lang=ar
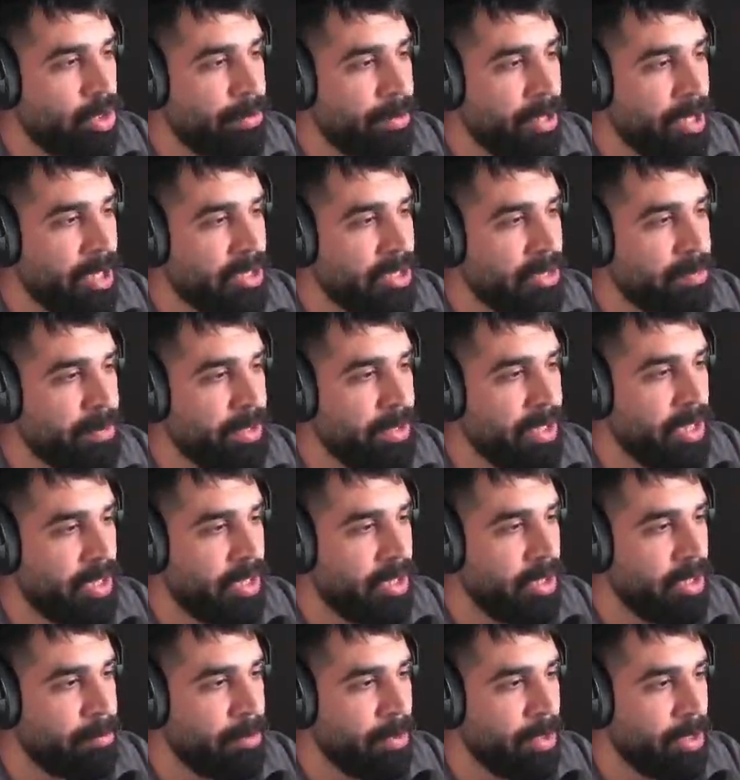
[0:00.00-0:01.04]

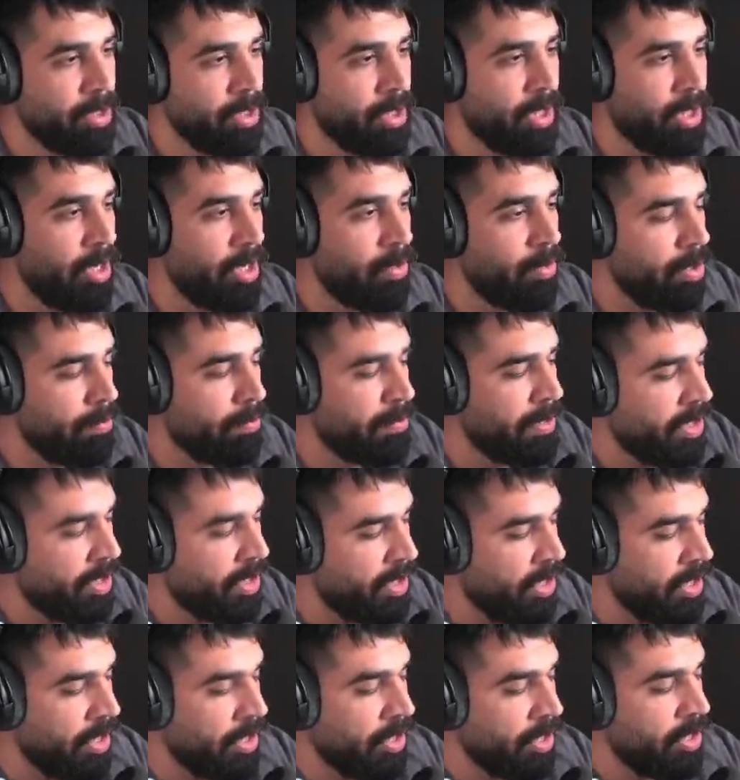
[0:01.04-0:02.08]
يرسبنك اماكن خلونا
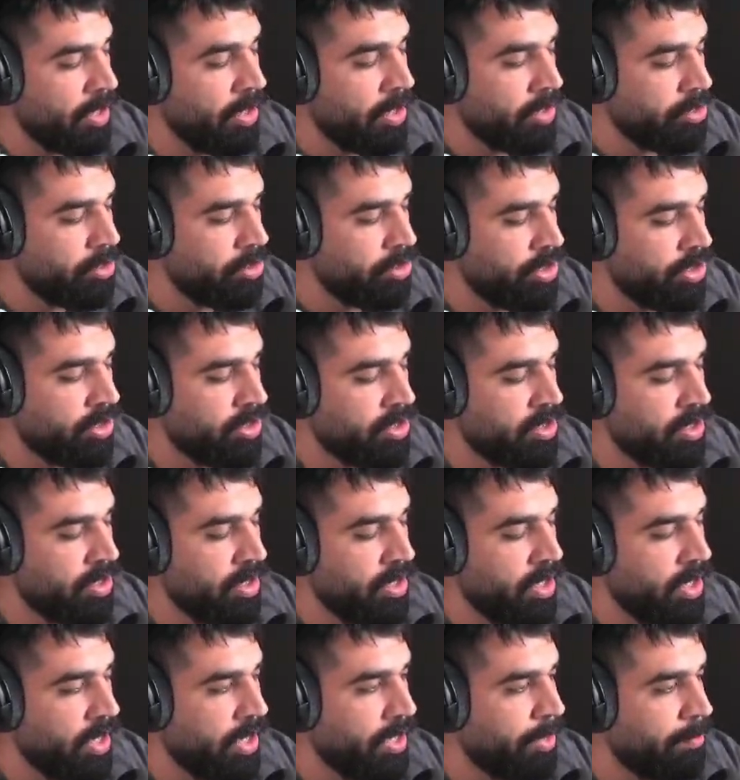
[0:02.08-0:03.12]
بالله جي
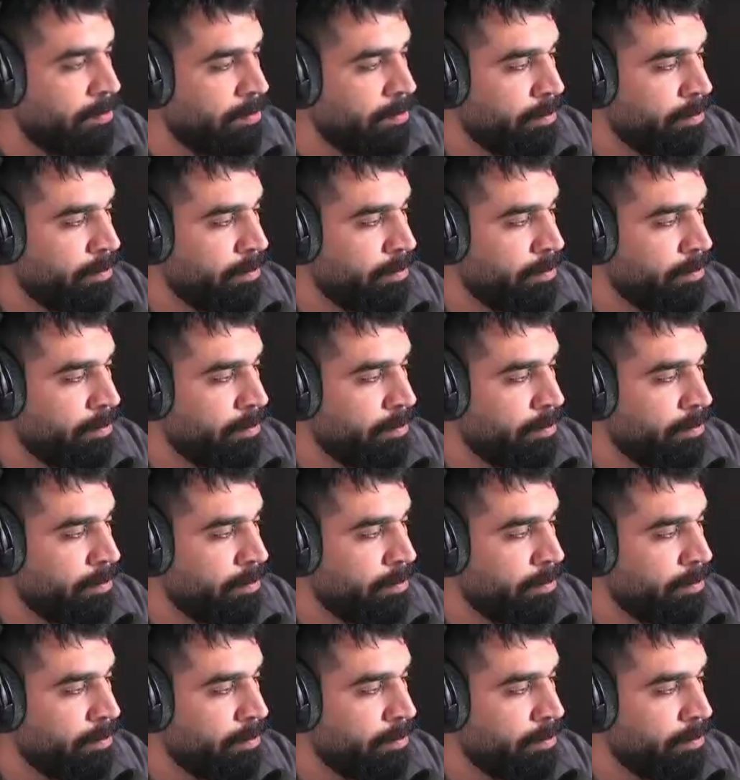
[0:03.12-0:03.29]
سي ام